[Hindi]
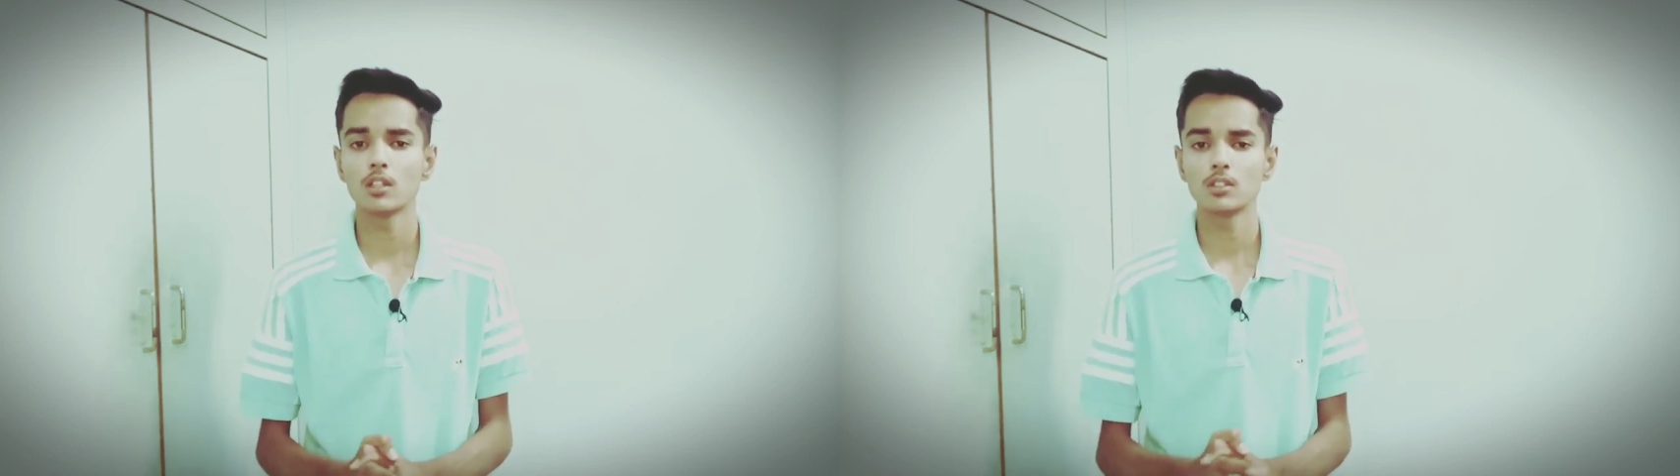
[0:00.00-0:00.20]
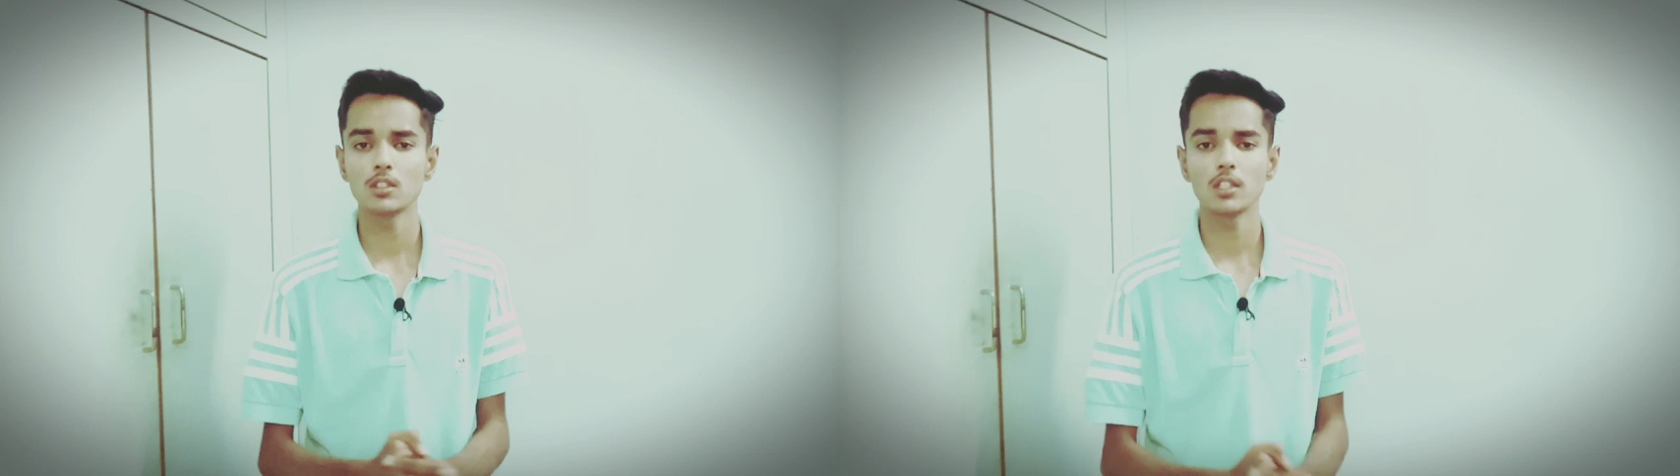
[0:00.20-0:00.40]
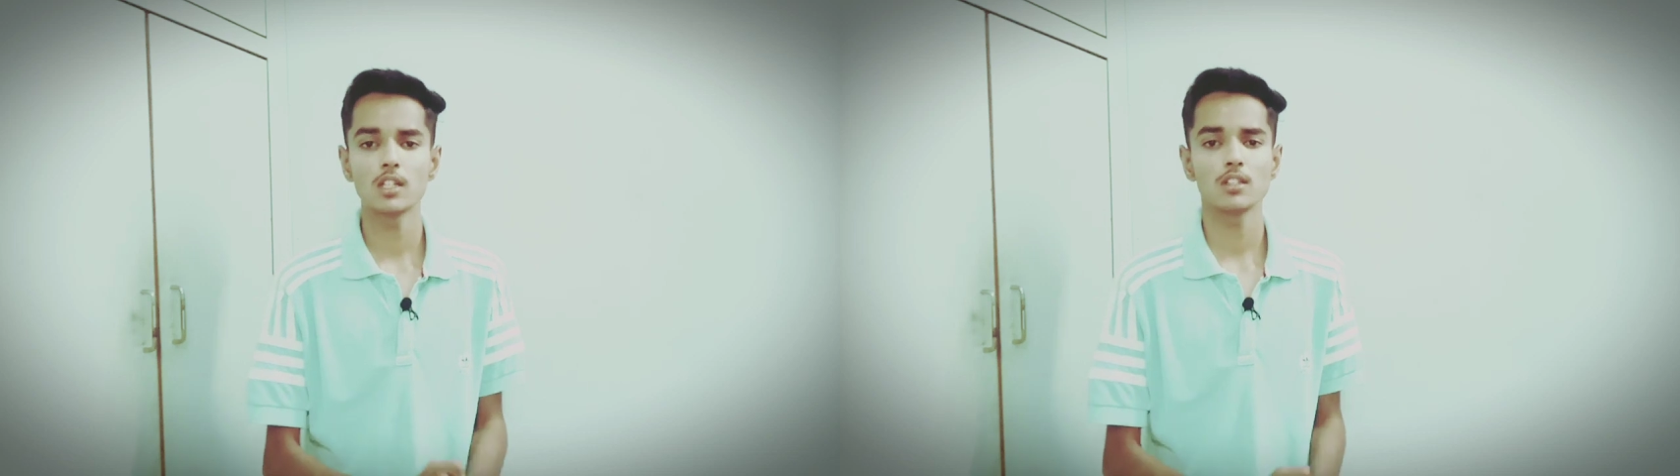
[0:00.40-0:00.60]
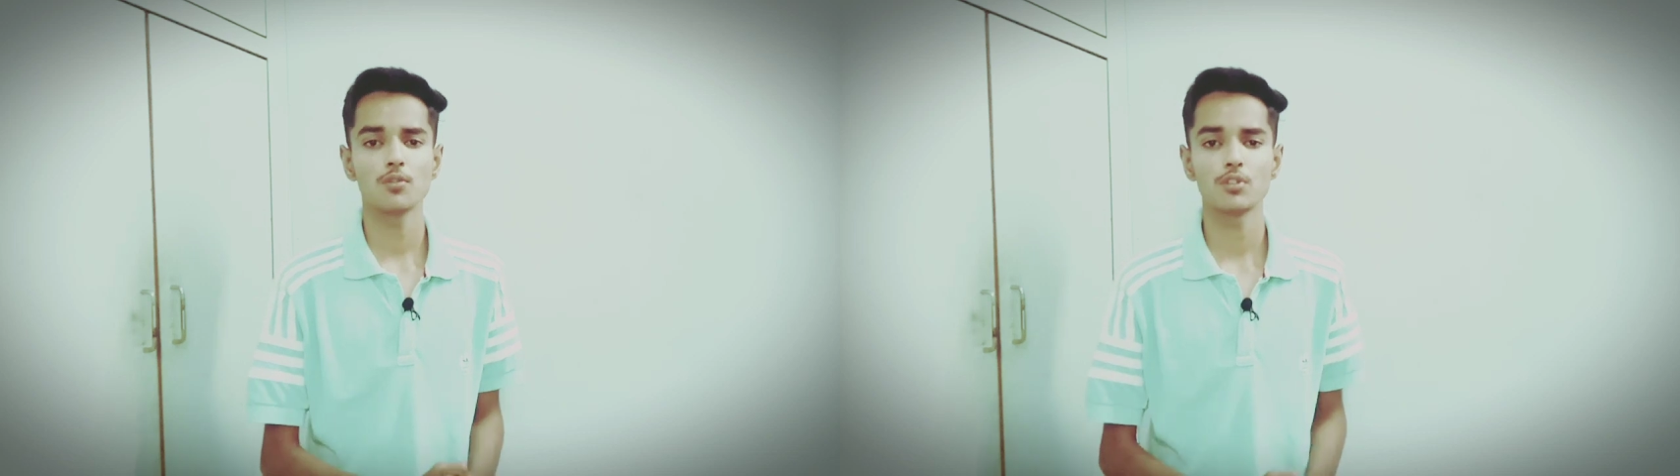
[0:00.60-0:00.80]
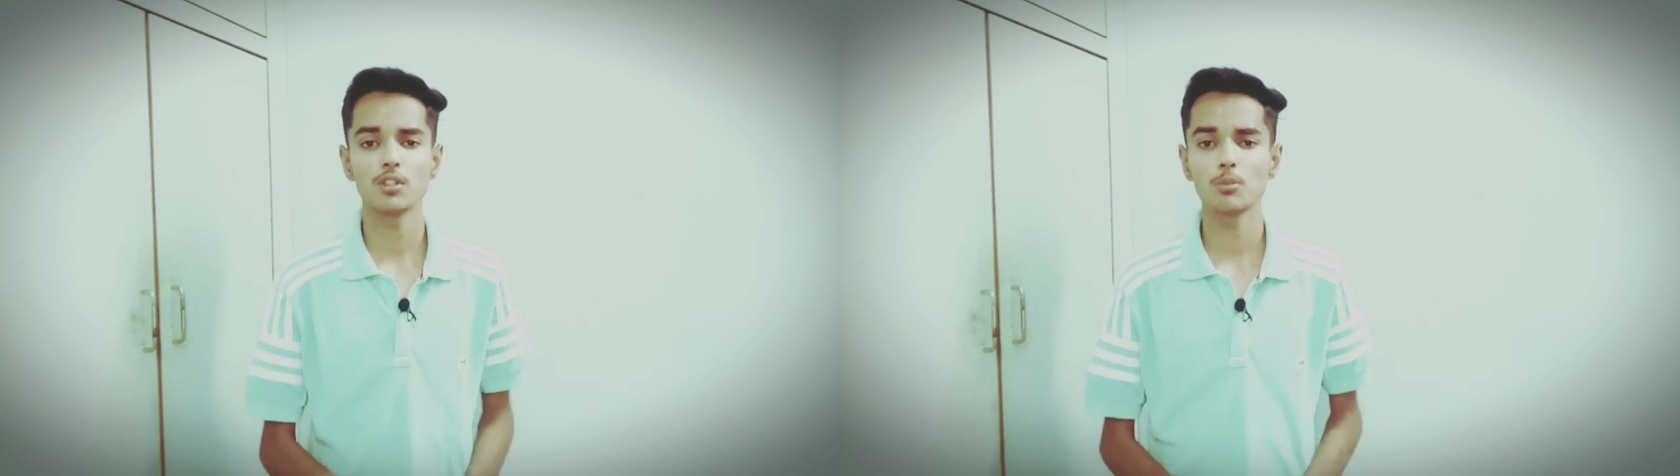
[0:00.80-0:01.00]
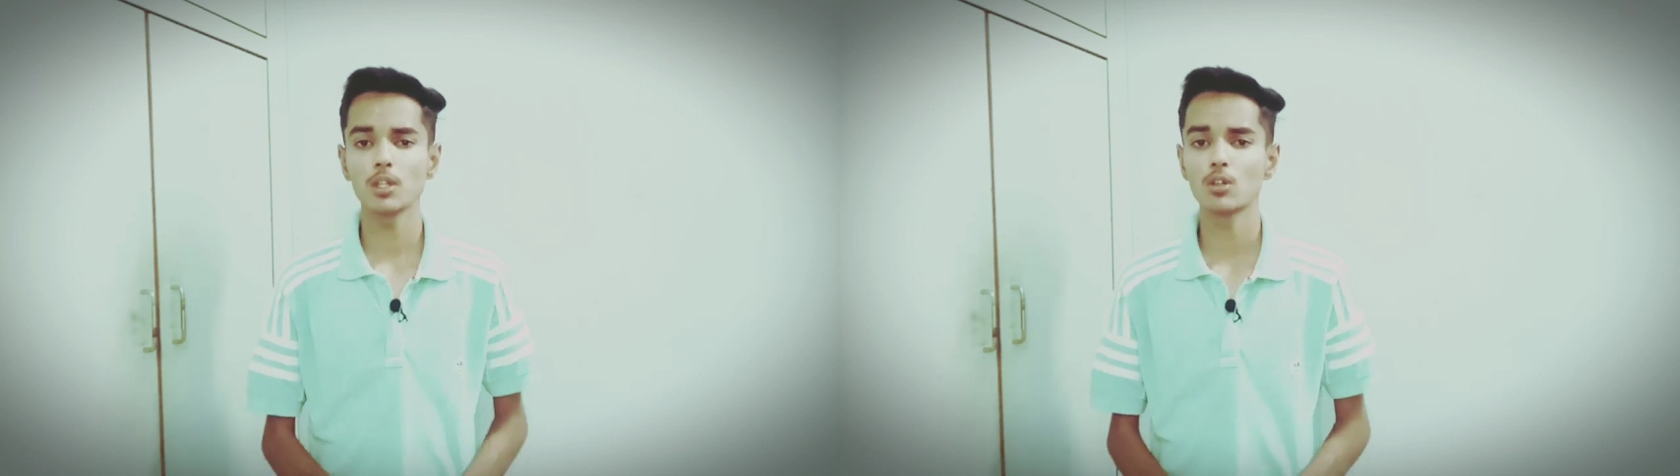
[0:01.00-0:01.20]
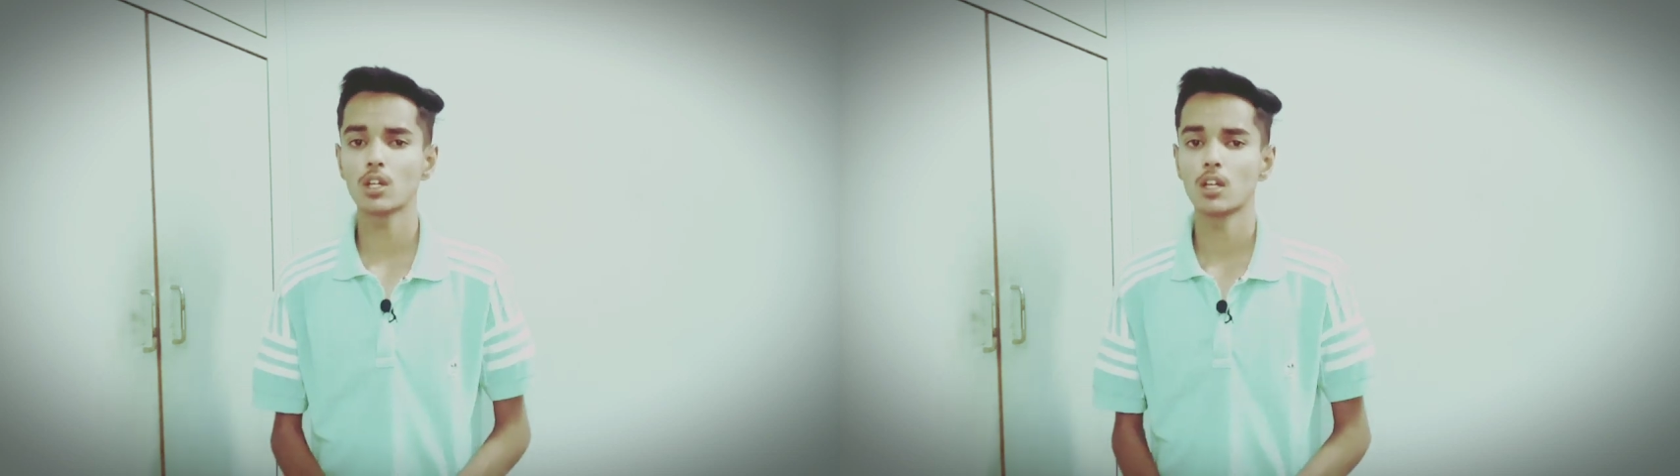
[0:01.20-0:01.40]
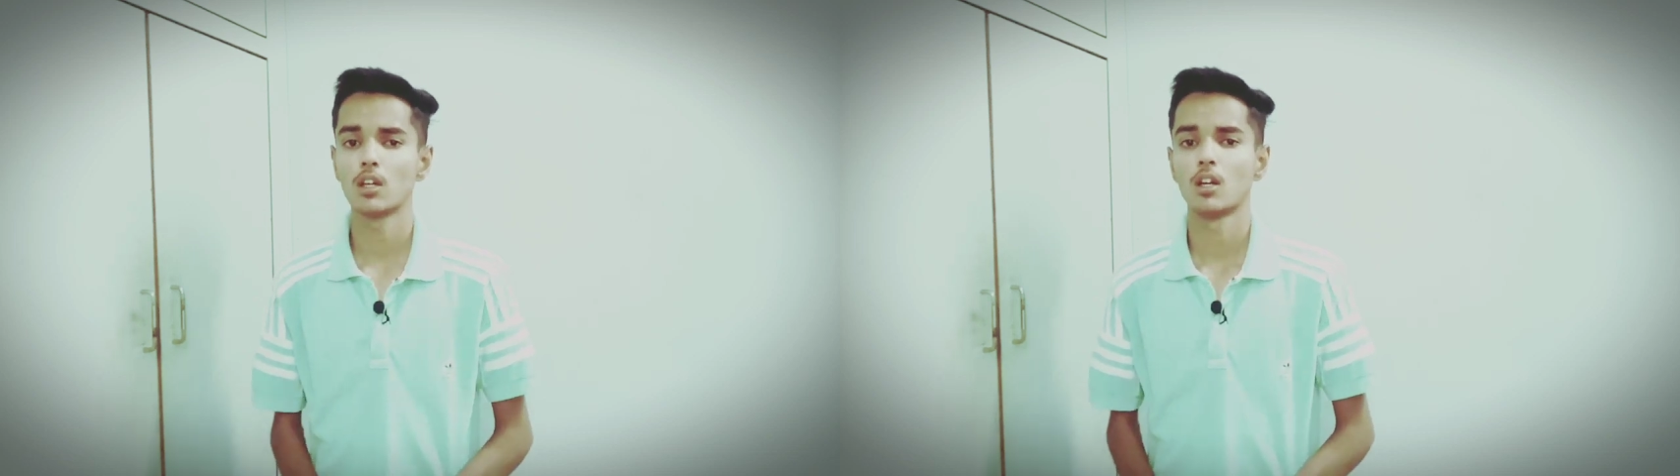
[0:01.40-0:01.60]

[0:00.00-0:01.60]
अच्छी तरीके से विजिबल होगी